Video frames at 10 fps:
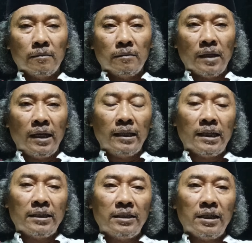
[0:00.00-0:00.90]
dari
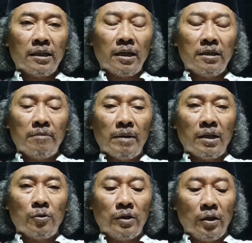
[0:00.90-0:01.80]
tesisnya Kiai
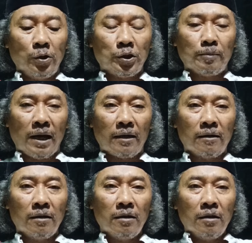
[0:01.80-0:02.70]
Jimaduddin Usman.
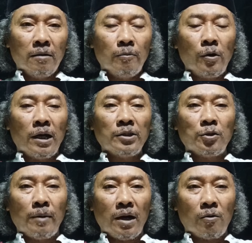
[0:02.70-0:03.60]
Bukan
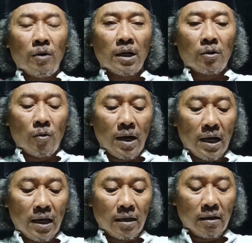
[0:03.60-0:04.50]
cuma
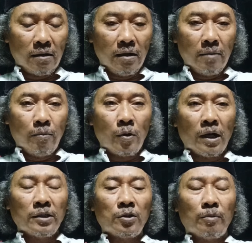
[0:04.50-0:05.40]
kuar-kuar,
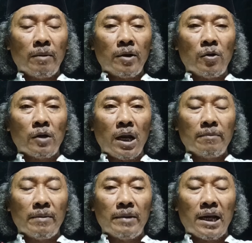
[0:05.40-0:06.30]
bukan cuma melakukan
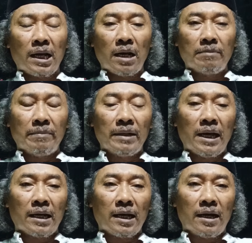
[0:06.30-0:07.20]

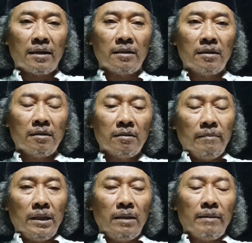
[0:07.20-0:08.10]
pembenaran-pembenaran,
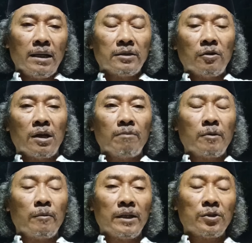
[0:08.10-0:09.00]
minimal seorang
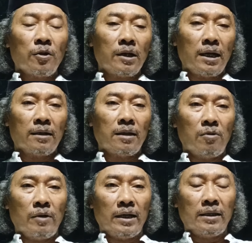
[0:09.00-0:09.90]
profesor kan
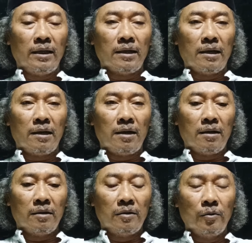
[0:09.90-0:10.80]
tahu etika
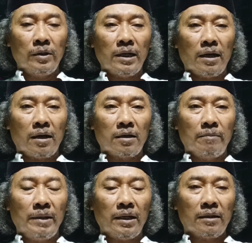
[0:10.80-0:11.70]
dunia
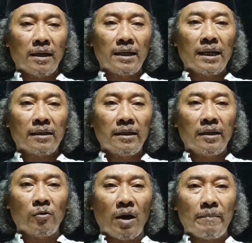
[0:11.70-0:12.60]
akademik dan
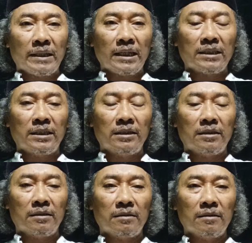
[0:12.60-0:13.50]
ngerti itu apa
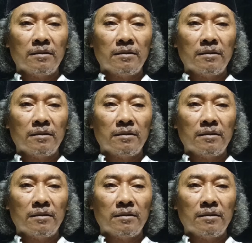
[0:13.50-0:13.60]
tesis